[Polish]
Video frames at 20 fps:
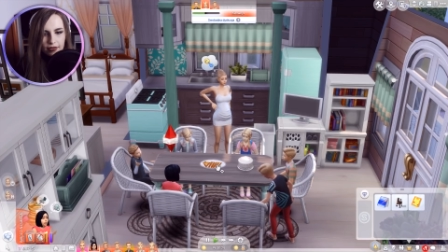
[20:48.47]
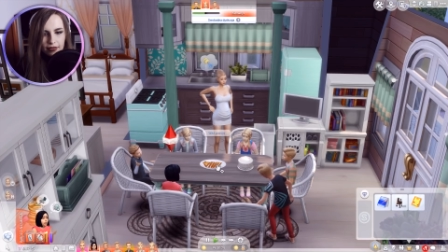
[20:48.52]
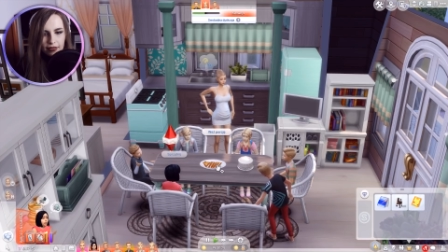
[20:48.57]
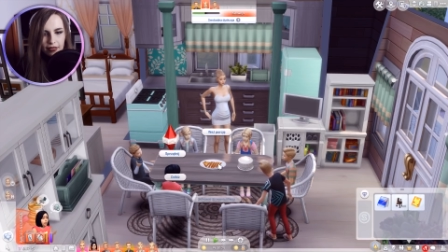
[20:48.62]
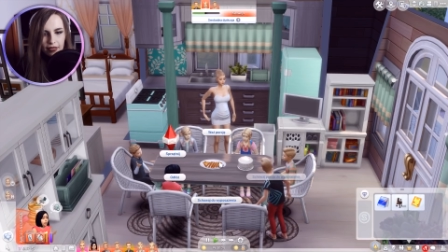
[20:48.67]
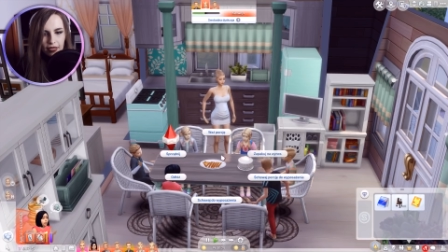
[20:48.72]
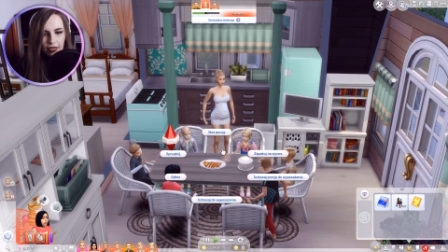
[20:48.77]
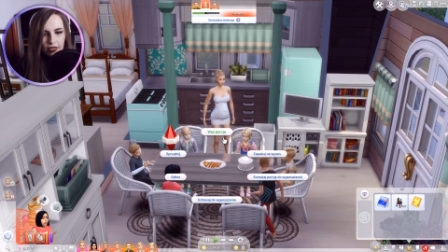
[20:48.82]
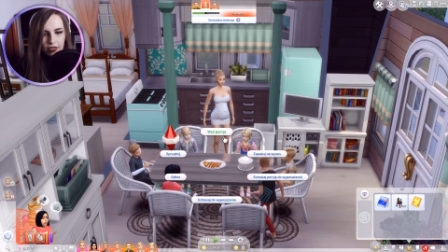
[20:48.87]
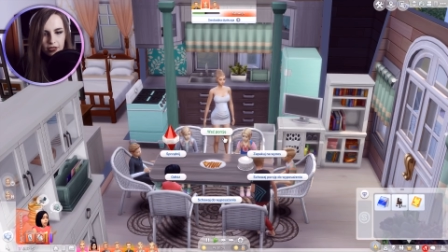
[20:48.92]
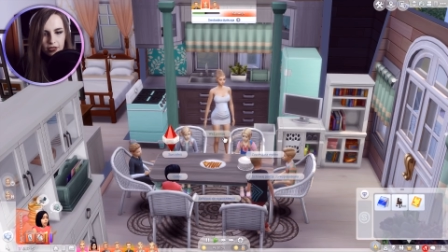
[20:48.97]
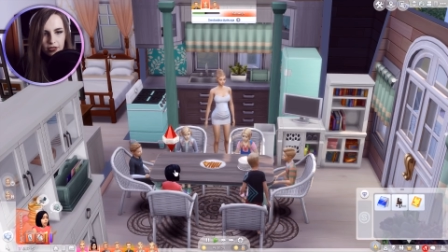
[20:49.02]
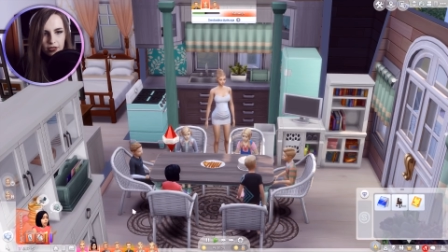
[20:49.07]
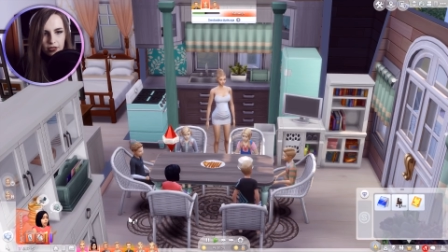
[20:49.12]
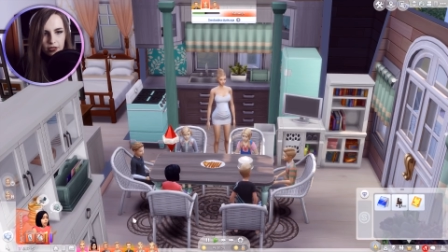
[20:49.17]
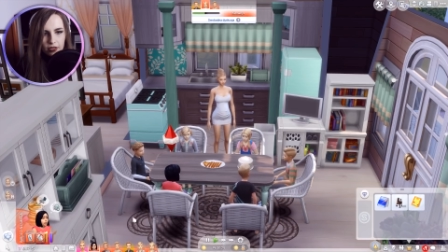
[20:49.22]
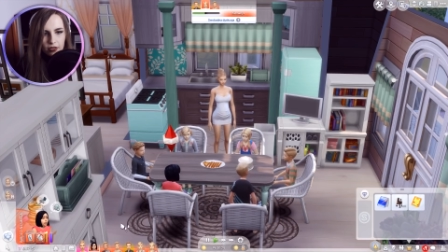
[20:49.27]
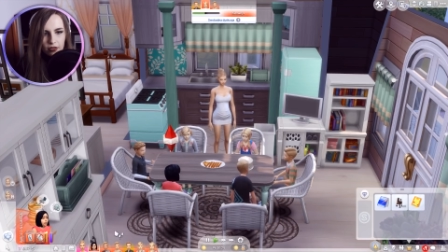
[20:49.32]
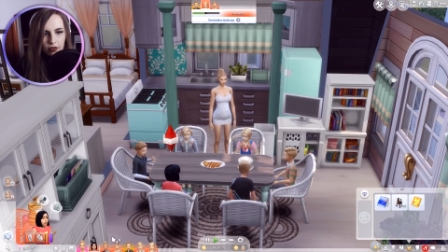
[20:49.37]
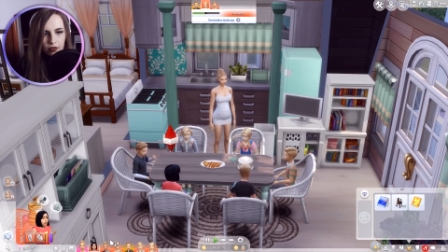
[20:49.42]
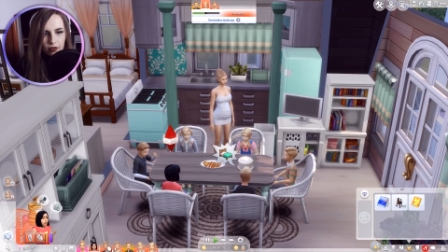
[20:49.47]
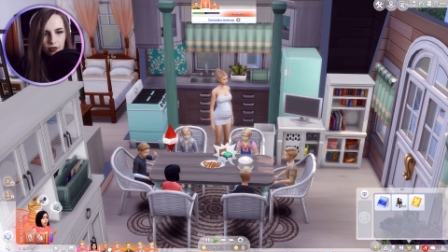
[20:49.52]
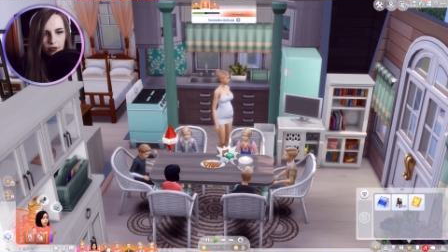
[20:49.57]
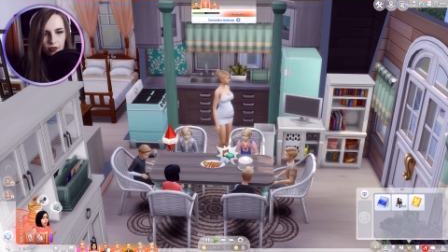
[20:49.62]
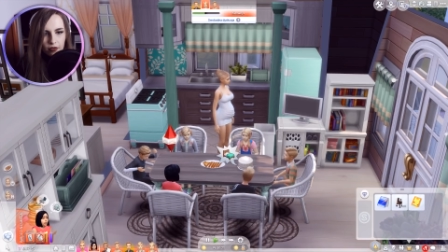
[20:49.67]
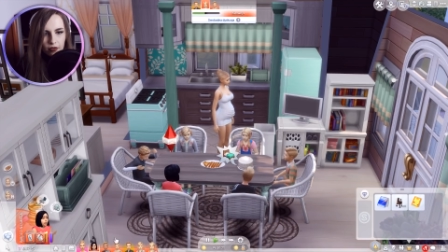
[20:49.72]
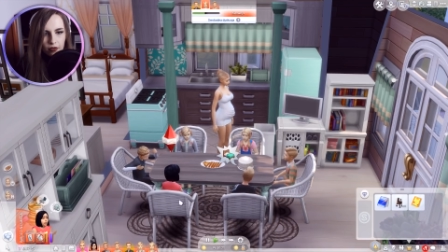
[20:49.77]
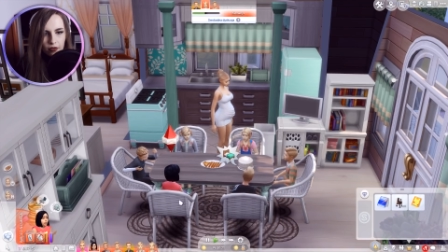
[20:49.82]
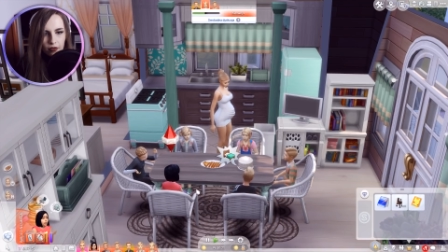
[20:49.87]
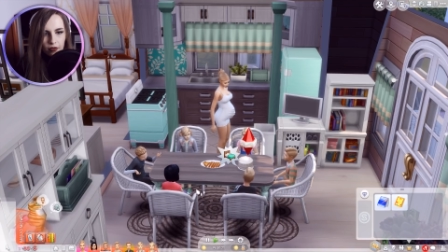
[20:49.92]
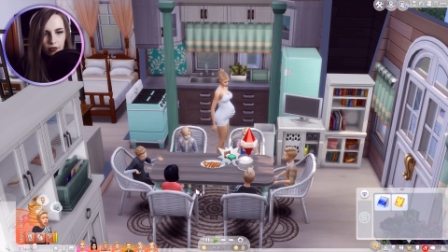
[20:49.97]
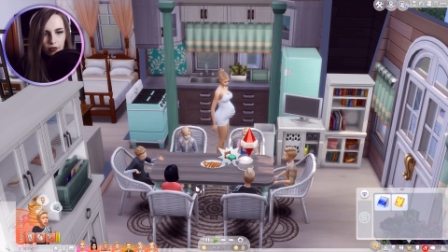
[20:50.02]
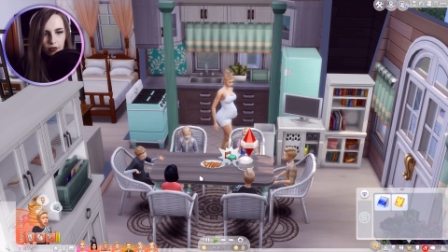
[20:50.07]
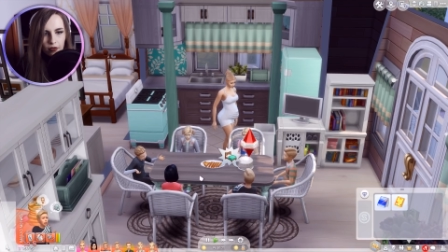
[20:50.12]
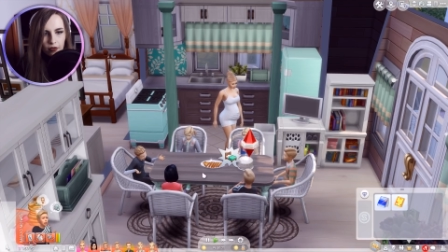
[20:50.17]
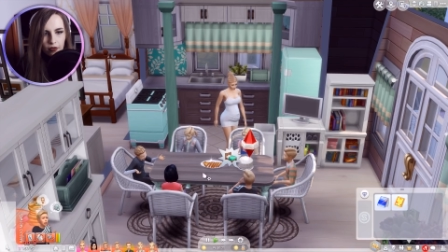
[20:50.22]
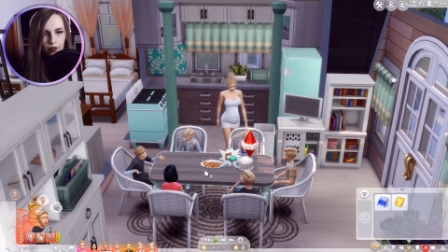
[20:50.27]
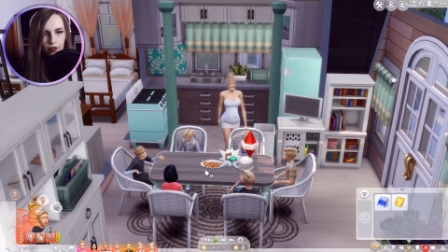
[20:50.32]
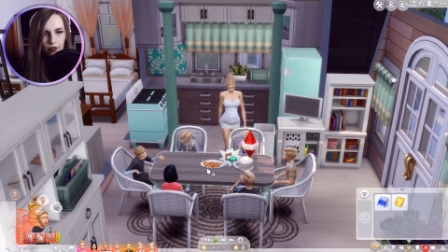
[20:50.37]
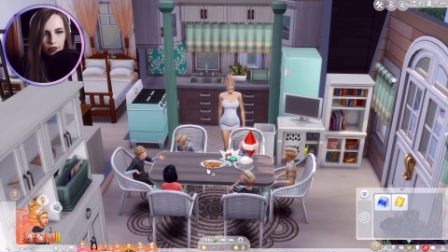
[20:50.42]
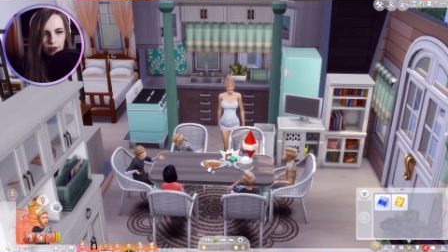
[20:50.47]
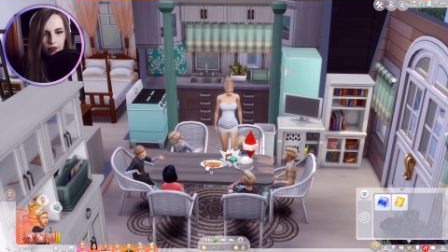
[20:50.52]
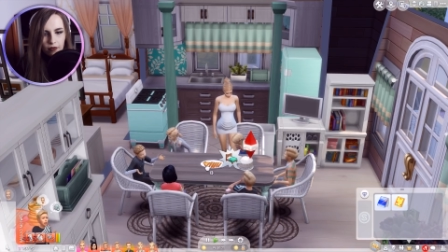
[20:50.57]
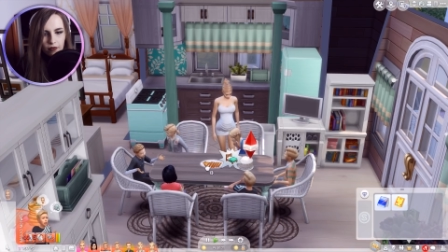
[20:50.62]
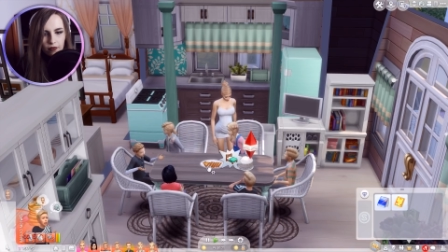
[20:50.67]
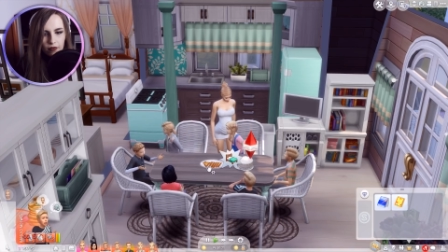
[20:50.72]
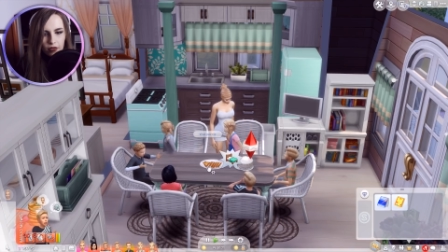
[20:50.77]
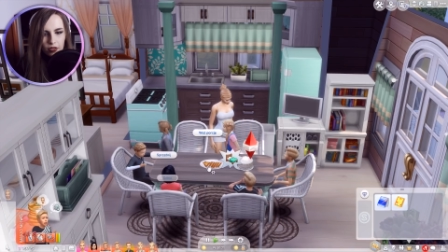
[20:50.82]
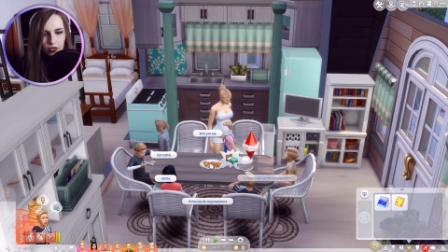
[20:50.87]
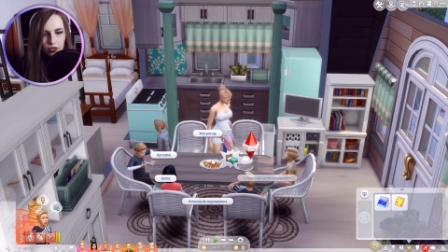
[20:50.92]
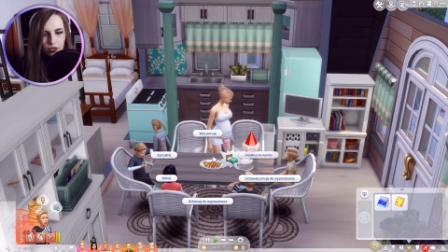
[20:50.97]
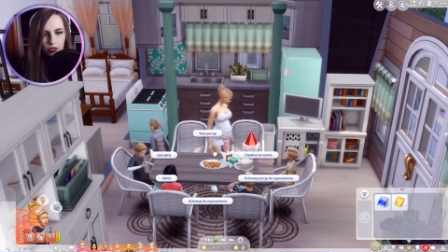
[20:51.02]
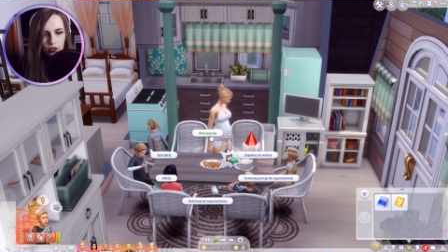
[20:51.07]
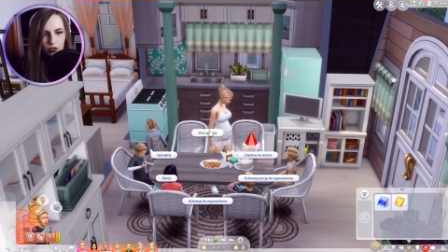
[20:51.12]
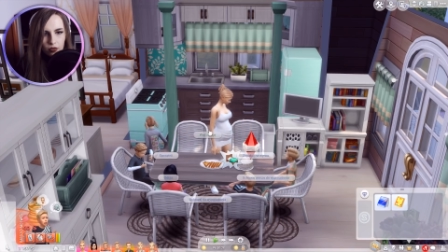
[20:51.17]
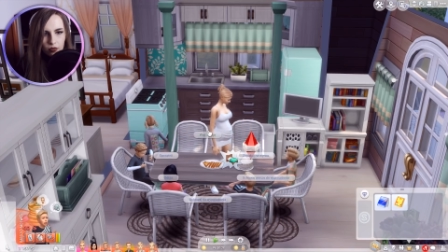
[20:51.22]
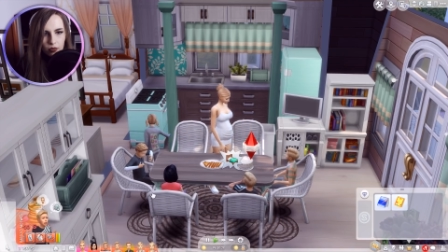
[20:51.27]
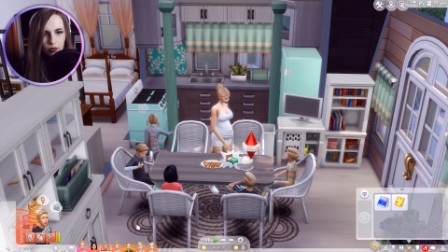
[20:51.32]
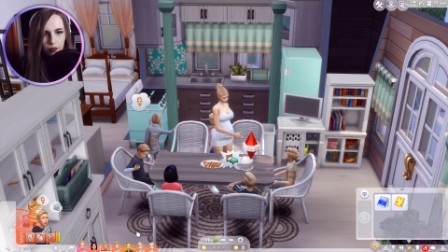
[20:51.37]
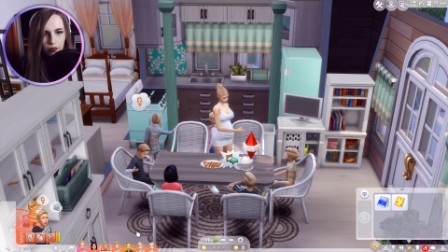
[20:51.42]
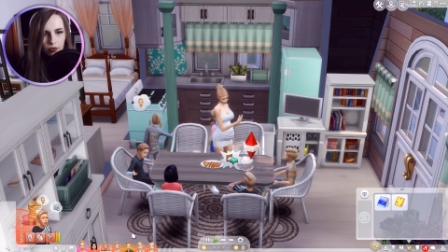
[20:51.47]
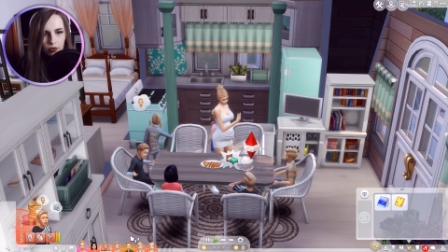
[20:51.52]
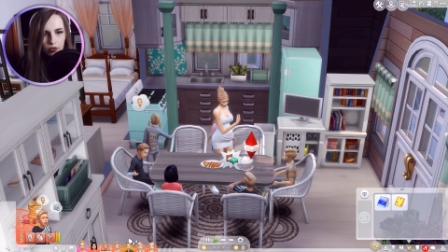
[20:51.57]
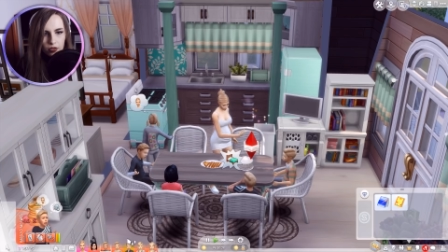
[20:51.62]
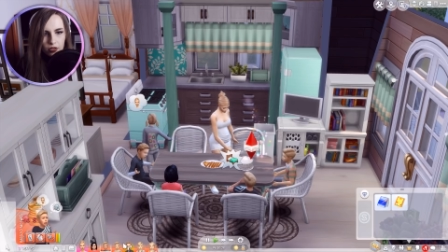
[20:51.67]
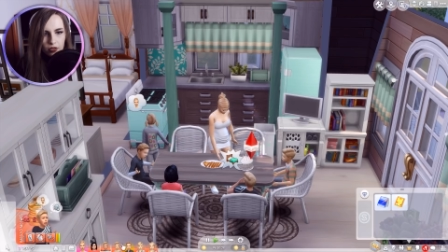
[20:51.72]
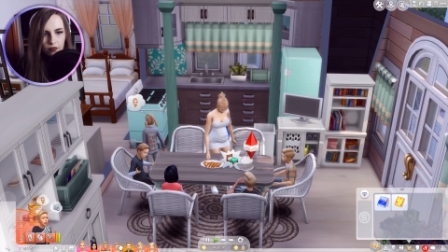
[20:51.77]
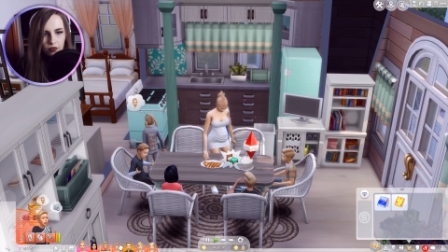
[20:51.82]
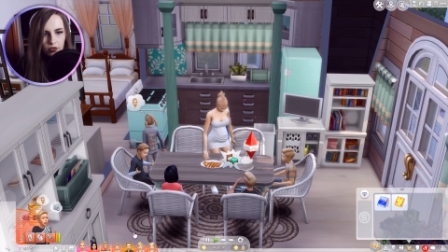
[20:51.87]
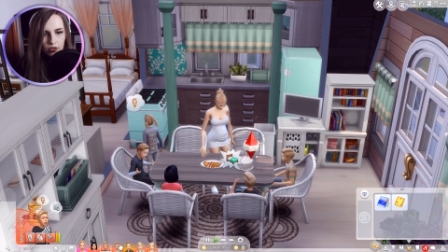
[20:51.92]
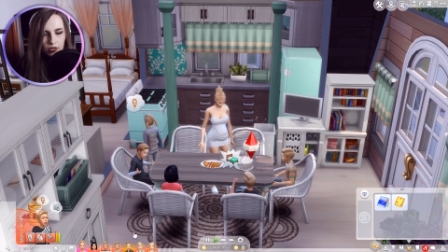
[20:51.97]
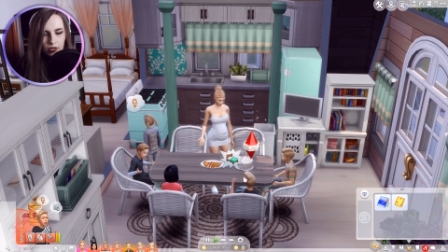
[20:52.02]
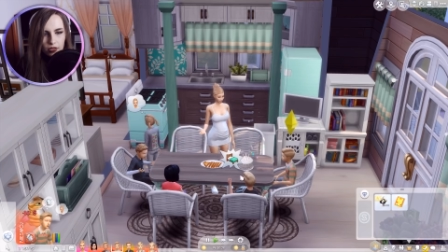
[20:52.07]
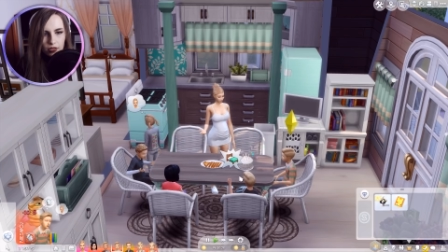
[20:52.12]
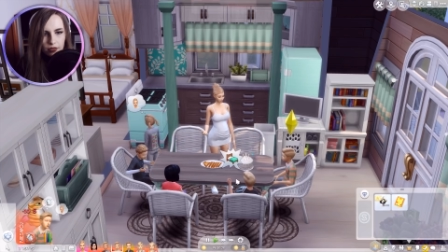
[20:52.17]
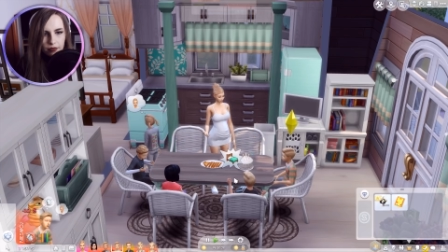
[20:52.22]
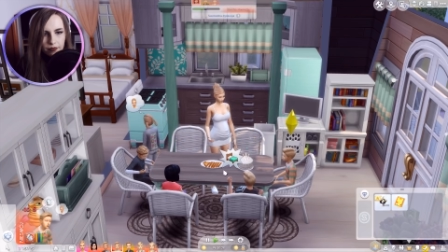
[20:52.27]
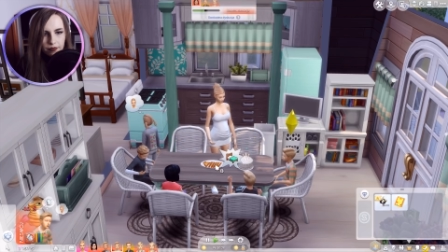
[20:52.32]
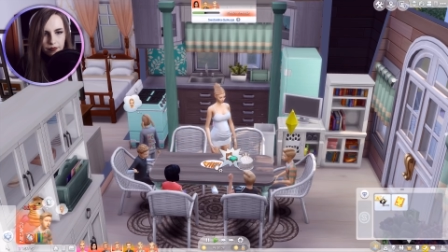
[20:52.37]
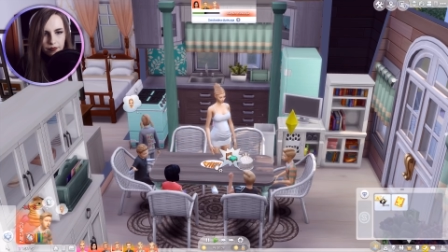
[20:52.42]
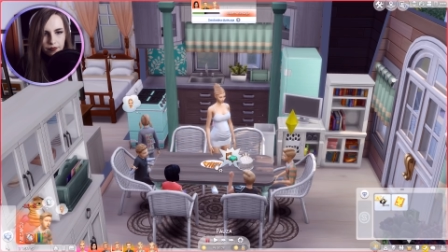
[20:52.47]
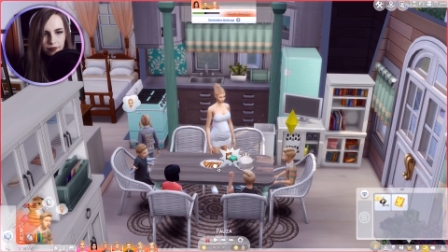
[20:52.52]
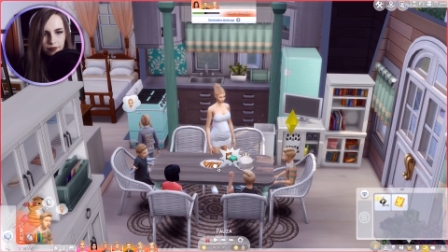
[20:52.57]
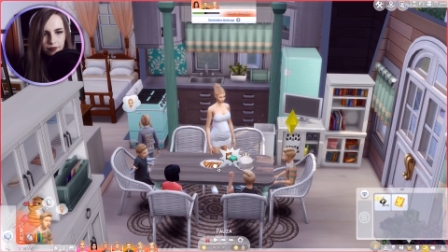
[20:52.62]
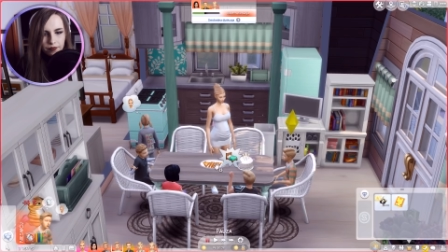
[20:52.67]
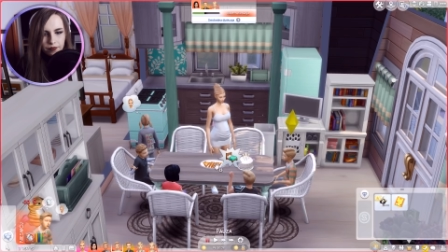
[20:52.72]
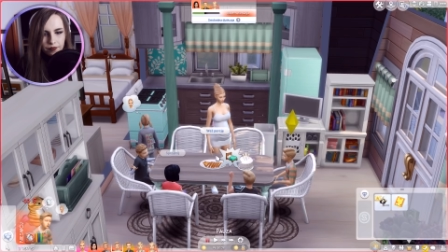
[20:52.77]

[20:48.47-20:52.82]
zjeść. Weźcie sobie porcję wszyscy.